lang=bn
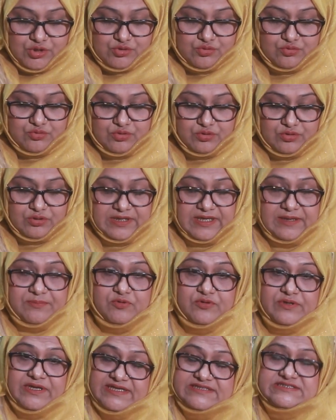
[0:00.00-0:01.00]
সুতরাং
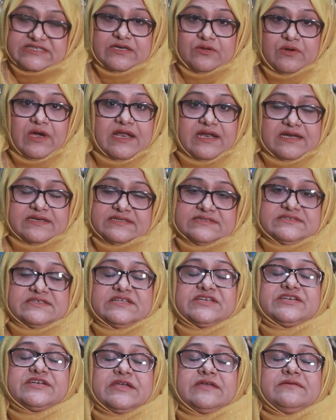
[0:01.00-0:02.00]
এবং এছাড়াও আরেকটা
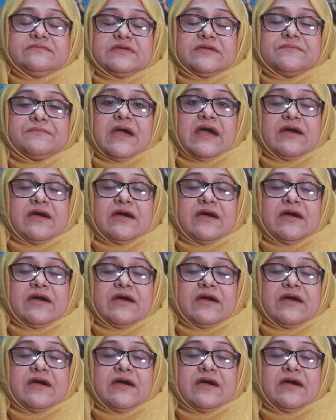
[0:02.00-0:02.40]
জিনিস কি যে